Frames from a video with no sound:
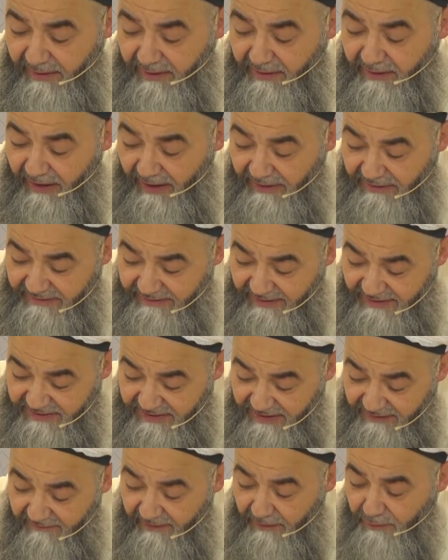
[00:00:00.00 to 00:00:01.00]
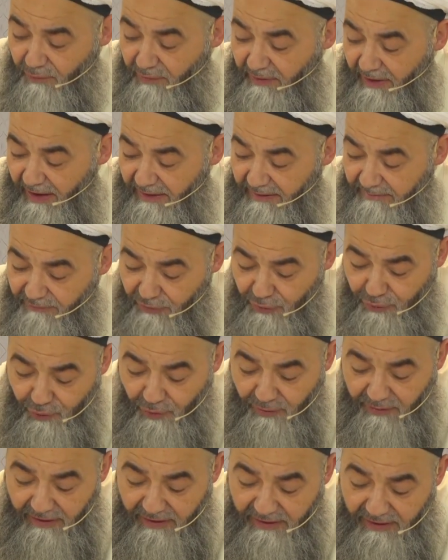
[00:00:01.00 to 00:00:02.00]
kalitesi ve dünyanın
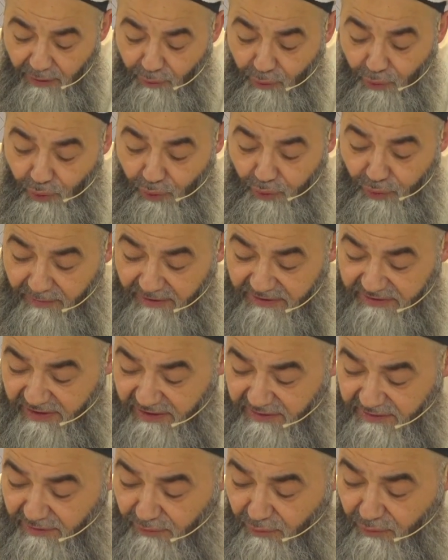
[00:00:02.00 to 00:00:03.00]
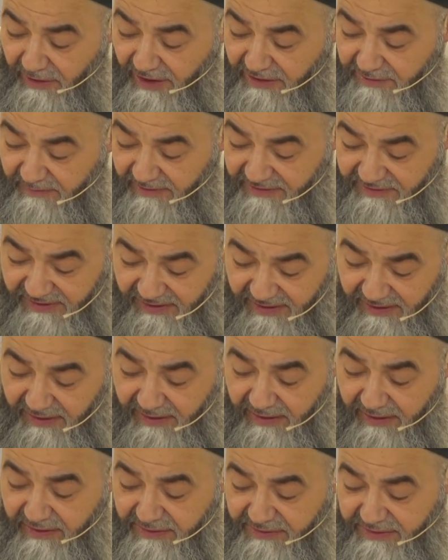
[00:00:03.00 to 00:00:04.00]
birçok yerine kutlu mesajın ulaşması
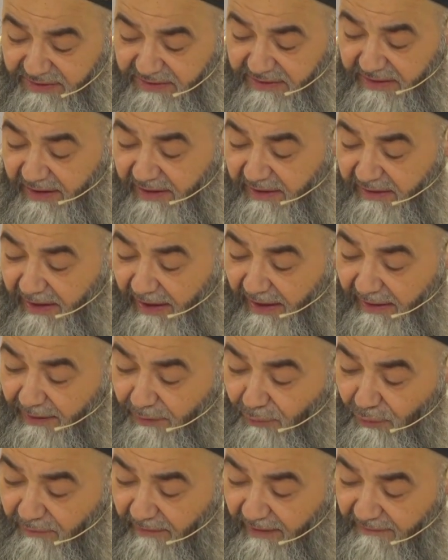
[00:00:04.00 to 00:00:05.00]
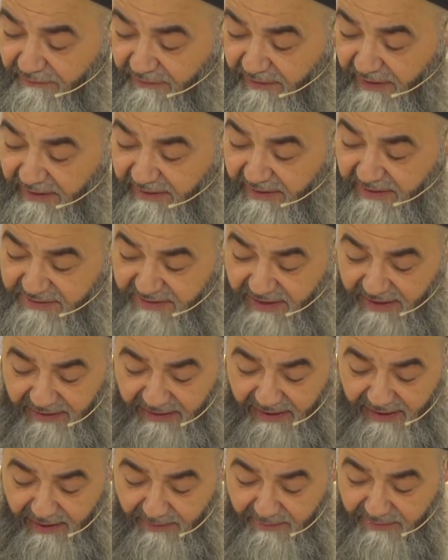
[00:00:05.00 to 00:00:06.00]
sizlerin Lale Gül Vakfı'na
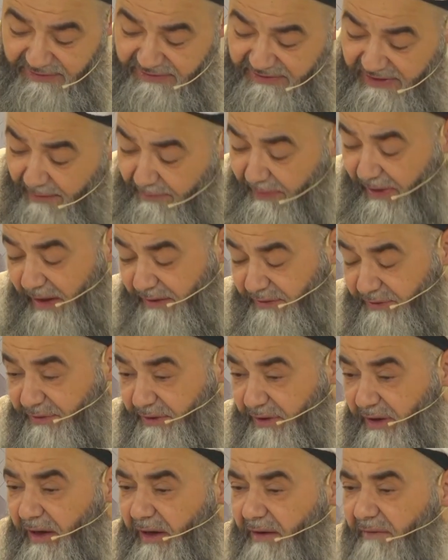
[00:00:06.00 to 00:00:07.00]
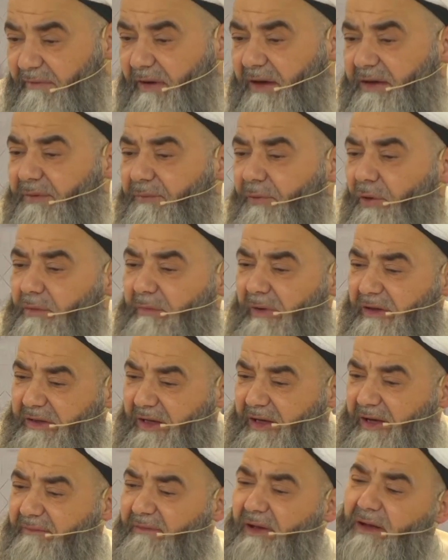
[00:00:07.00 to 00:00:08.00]
desteklerinize bağlıdır. Vakıf
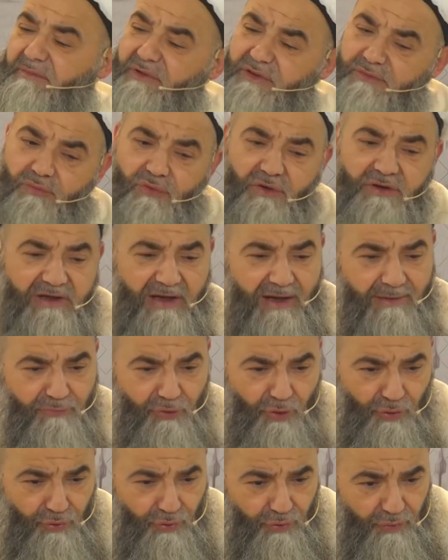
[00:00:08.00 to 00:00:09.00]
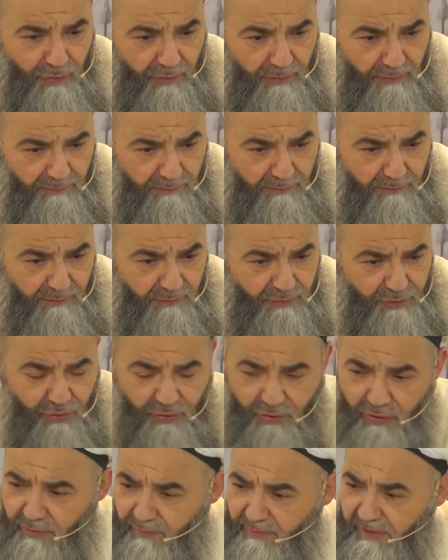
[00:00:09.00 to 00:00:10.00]
olmadan evvel biz bunu diyemiyorduk.
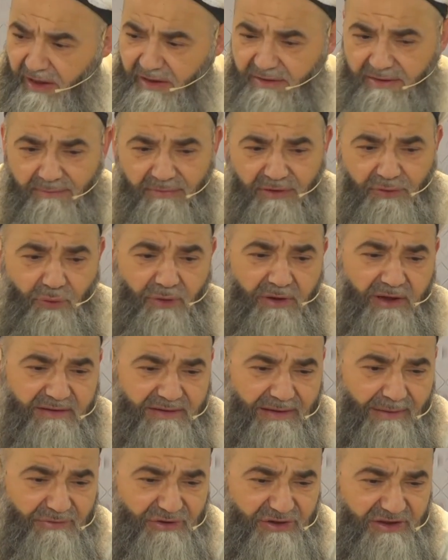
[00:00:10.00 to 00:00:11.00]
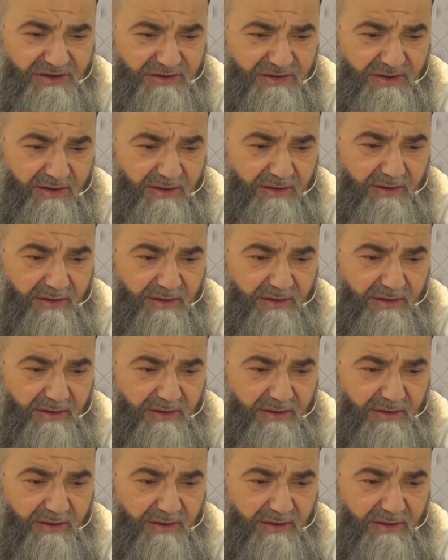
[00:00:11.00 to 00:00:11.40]
Çünkü bir adama yönet demişiz.